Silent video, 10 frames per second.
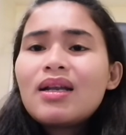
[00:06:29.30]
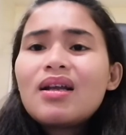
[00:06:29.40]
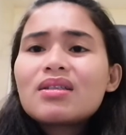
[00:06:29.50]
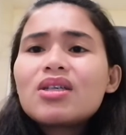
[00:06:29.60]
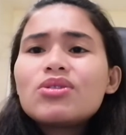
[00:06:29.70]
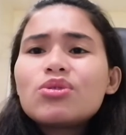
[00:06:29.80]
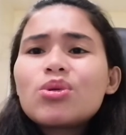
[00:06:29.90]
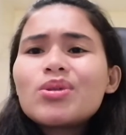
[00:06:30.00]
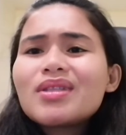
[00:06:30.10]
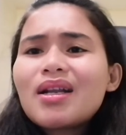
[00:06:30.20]
Laking
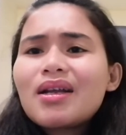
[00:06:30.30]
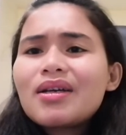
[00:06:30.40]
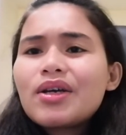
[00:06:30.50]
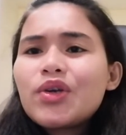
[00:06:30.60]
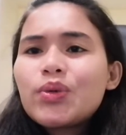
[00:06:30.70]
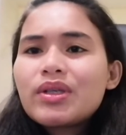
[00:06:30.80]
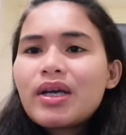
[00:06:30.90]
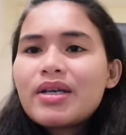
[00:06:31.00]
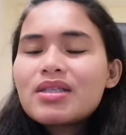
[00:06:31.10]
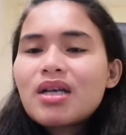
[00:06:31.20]
tulong talaga yun
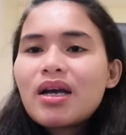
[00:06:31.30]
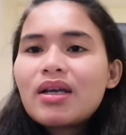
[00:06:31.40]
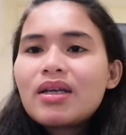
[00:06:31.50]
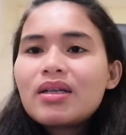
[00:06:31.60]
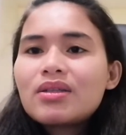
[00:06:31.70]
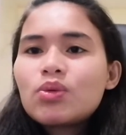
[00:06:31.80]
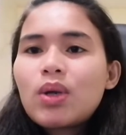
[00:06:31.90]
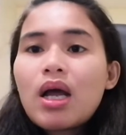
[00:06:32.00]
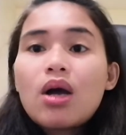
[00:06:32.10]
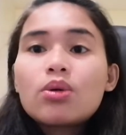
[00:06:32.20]
guys kahit
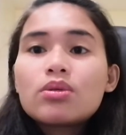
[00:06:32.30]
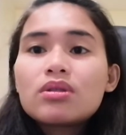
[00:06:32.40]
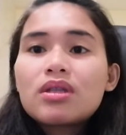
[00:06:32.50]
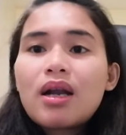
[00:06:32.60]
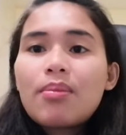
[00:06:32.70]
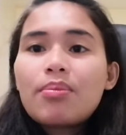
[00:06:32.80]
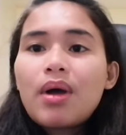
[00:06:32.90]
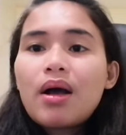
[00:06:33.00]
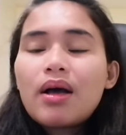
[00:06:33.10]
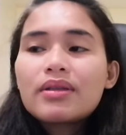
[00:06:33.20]
wala akong tra
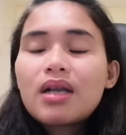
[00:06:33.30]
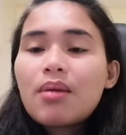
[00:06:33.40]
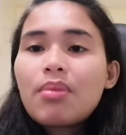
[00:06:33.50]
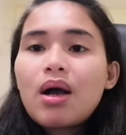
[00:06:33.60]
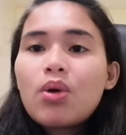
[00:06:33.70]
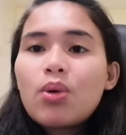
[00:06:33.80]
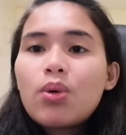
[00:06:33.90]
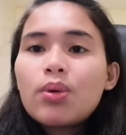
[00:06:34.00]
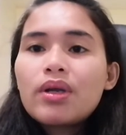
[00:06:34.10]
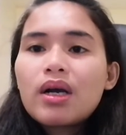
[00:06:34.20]
uh, ah,
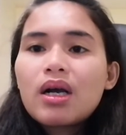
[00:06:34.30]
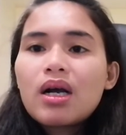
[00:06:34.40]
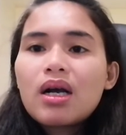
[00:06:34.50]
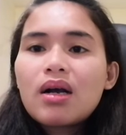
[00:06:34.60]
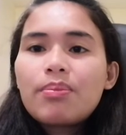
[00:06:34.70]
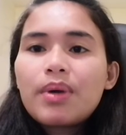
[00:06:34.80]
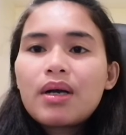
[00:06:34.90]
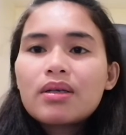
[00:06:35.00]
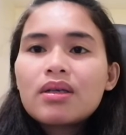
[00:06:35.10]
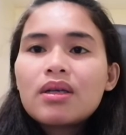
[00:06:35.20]
trabaho,
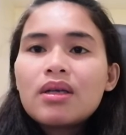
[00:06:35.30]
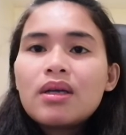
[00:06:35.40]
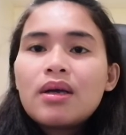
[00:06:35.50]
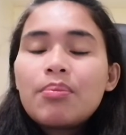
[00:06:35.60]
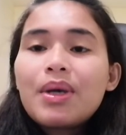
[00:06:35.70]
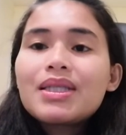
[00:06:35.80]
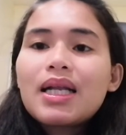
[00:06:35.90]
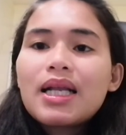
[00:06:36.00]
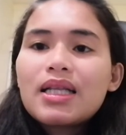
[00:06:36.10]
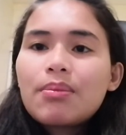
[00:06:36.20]

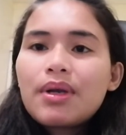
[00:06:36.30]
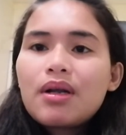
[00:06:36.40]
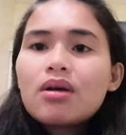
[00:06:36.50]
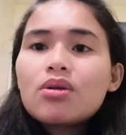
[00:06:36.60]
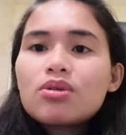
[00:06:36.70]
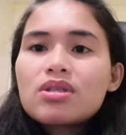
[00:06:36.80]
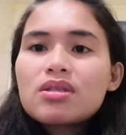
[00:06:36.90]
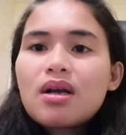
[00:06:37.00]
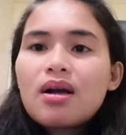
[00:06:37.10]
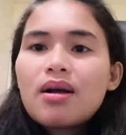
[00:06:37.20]
nakakapagpadala naman ako
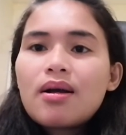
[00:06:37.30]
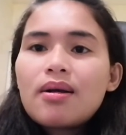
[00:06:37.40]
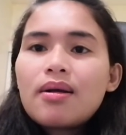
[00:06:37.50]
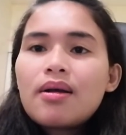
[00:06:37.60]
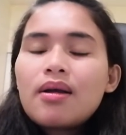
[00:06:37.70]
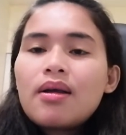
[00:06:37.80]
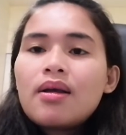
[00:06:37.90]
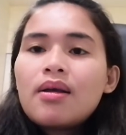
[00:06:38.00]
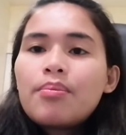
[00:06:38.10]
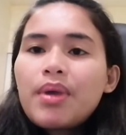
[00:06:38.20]
sa
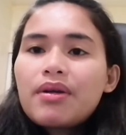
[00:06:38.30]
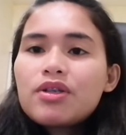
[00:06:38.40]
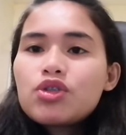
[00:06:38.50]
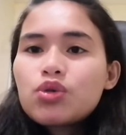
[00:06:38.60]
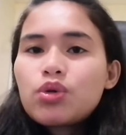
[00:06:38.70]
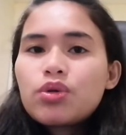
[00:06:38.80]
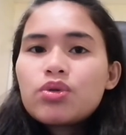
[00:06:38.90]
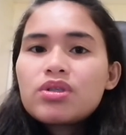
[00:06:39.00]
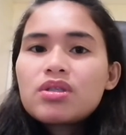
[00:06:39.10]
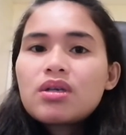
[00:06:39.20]
parents ko
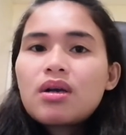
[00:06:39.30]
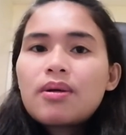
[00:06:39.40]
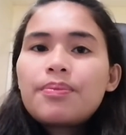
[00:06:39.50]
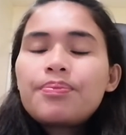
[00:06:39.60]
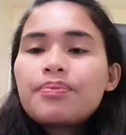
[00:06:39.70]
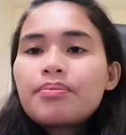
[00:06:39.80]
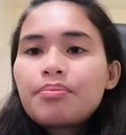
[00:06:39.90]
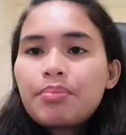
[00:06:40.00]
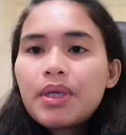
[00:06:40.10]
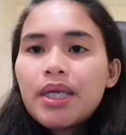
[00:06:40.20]
doon sa
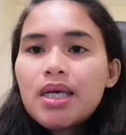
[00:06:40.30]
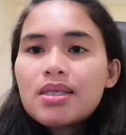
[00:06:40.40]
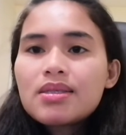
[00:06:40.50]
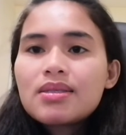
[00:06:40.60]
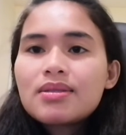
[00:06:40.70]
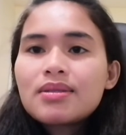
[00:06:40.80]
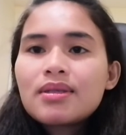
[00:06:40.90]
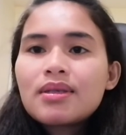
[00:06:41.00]
Pinas.